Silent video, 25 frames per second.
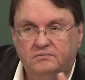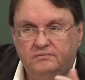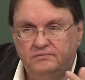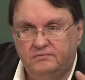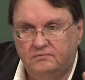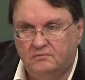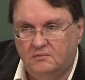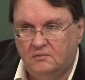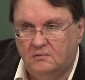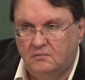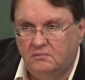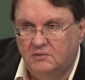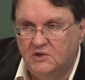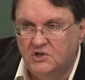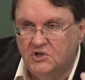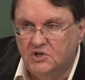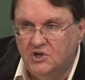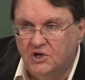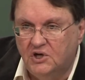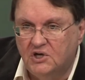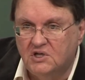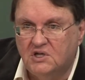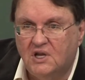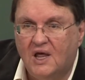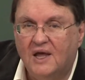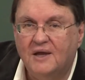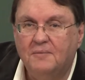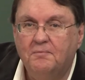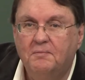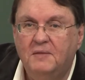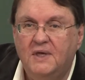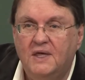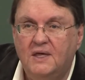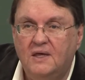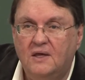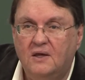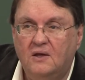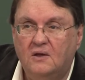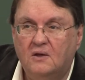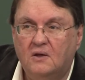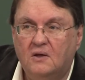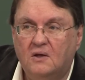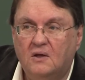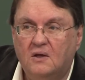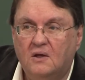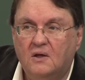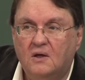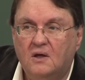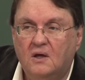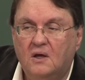в самых разных странах
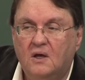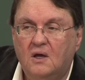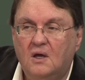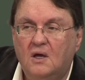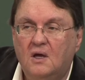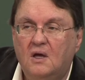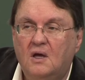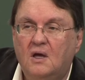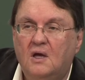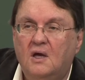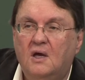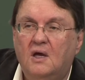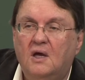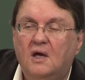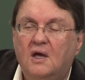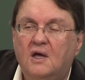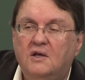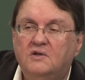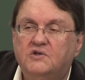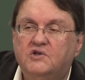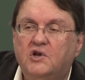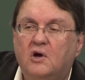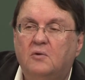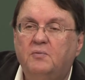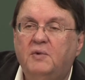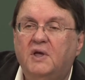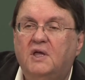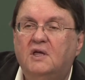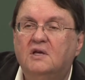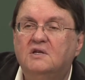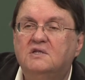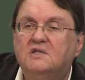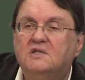таких миссионеров, как я.